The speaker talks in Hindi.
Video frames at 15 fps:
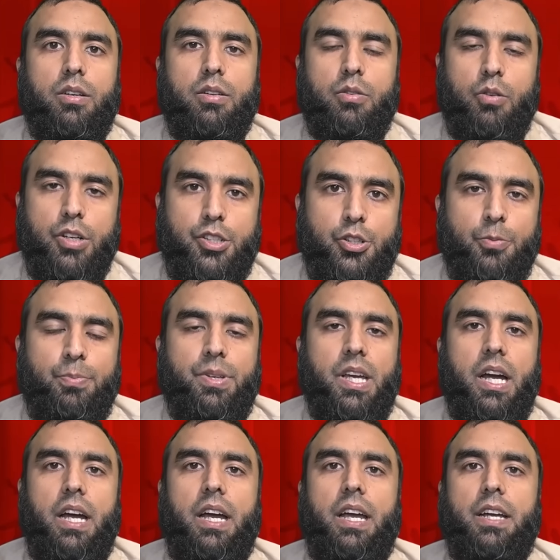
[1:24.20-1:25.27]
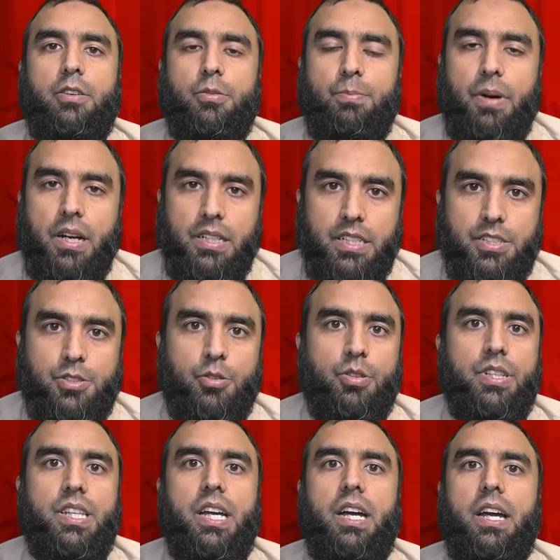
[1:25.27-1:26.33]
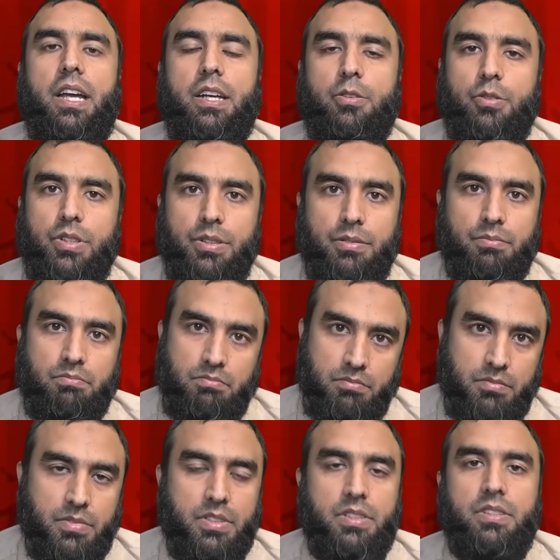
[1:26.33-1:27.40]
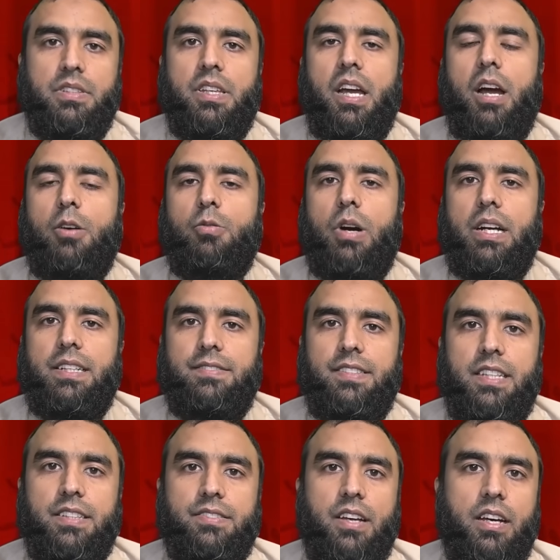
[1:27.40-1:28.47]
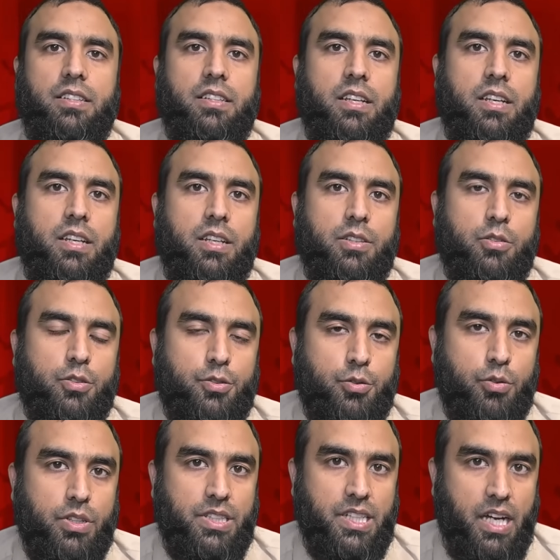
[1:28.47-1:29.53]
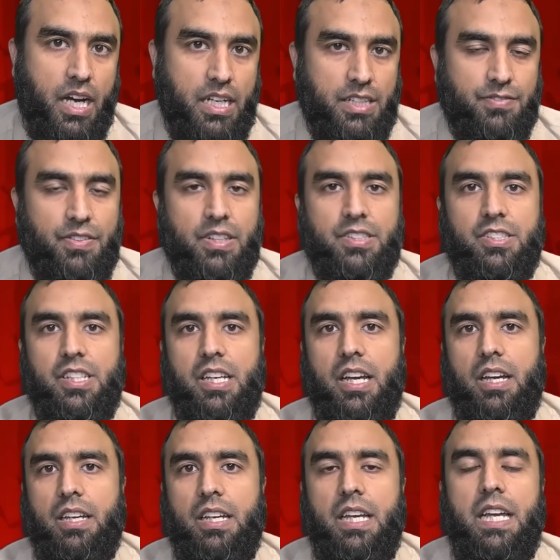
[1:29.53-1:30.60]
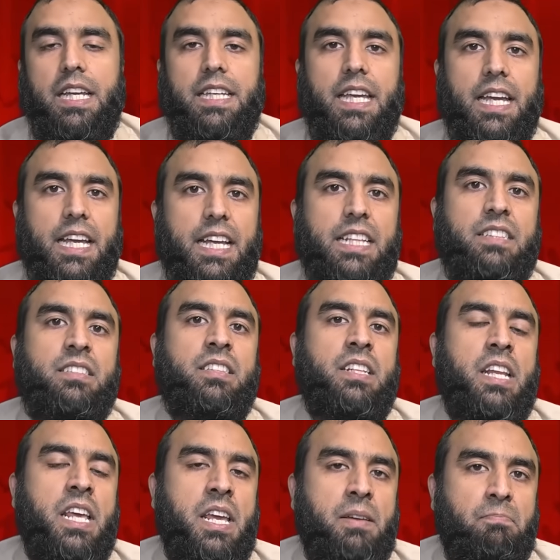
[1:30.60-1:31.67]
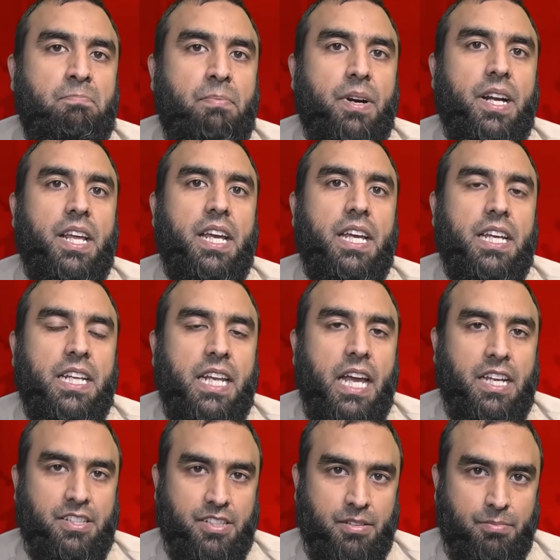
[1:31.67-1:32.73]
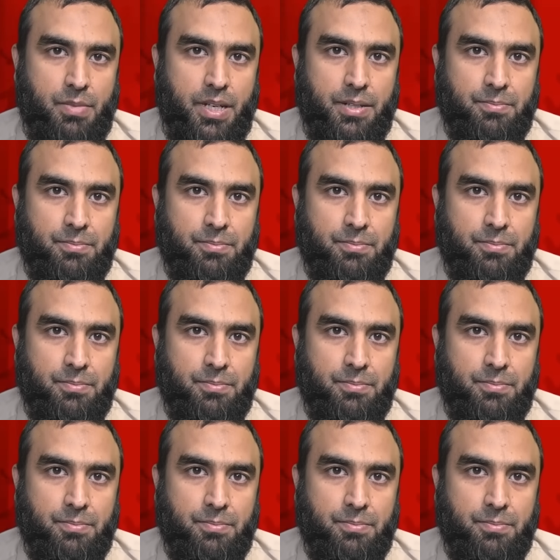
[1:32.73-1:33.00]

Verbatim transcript: कोई छुप गया है कोई पार्टी छोड़ गया है कोई क्या हुआ किसी के साथ तो सूरत हाल इस वक्त ये है कि इतने बड़े इलेक्शन में